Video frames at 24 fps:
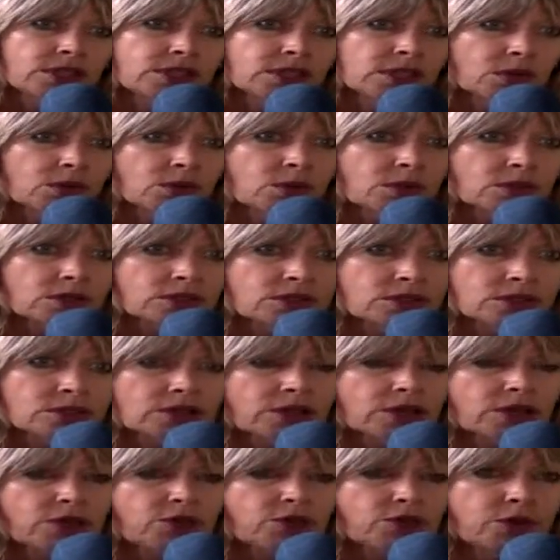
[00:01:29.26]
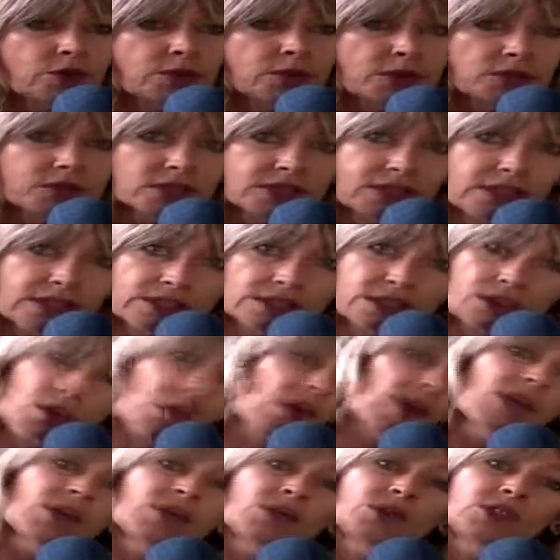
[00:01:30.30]
onde então nós é, formamos a
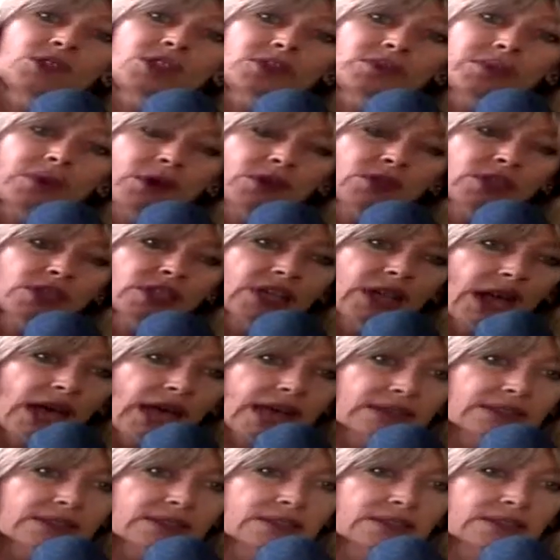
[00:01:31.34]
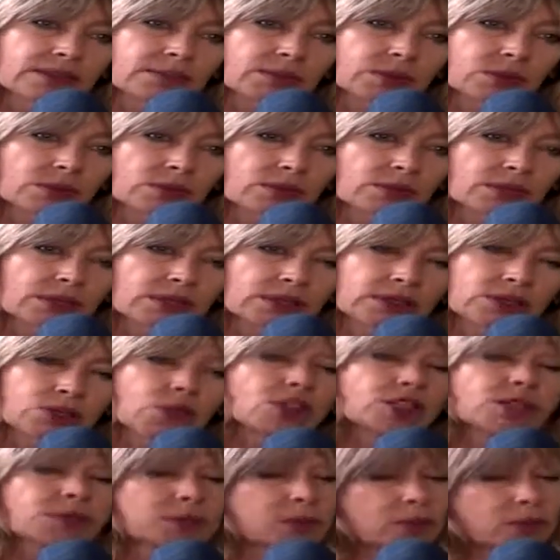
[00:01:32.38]
Escola Municipal de Artes em, mil,
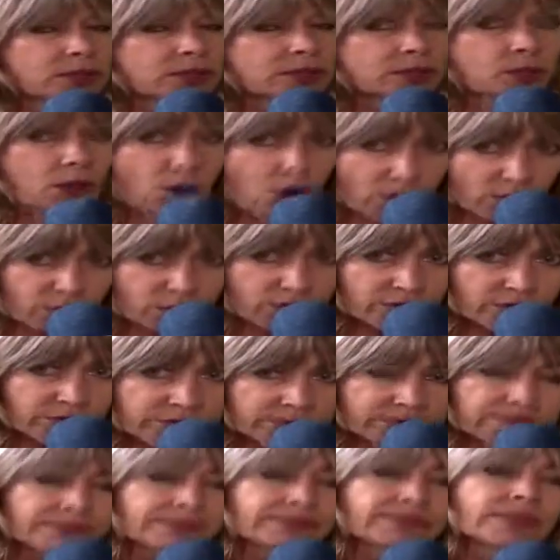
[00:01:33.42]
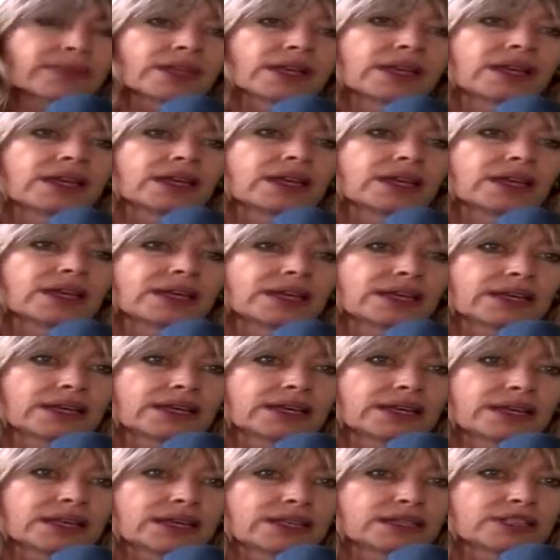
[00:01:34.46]
em 2009.
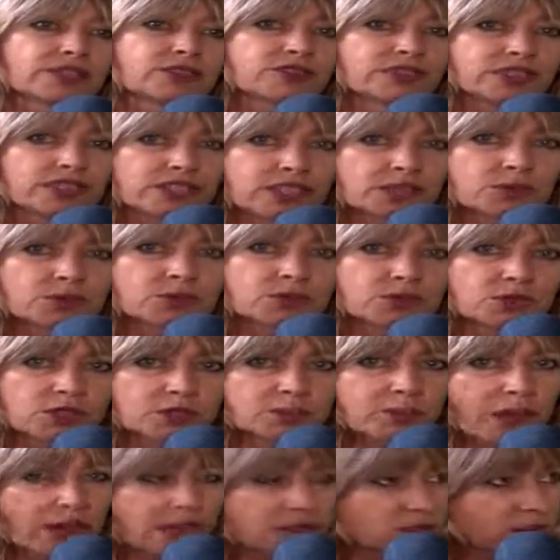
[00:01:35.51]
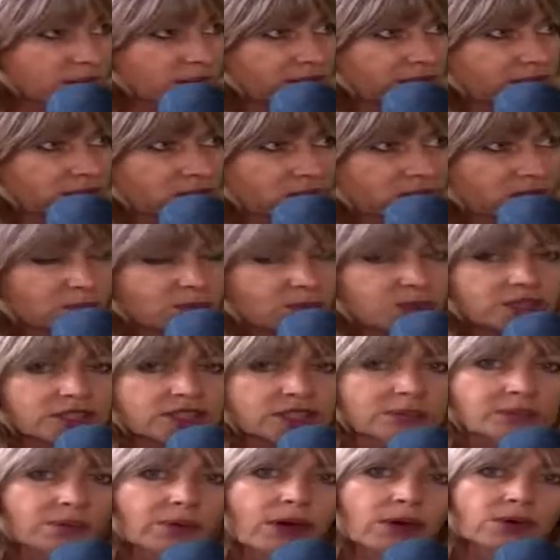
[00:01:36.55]
É, eh, dividíamos o espaço com a Escola
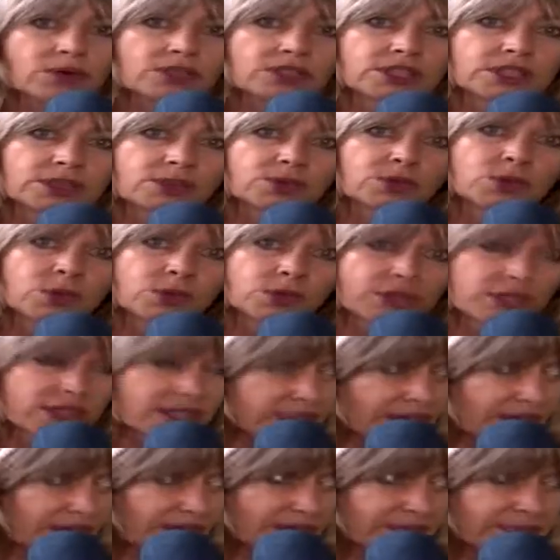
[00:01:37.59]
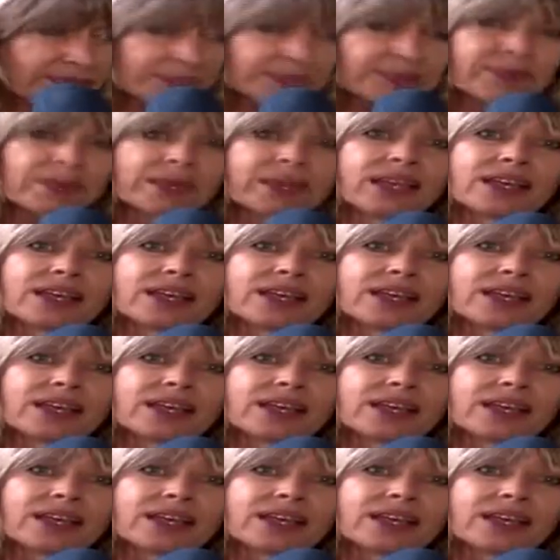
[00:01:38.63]
Municipal de Música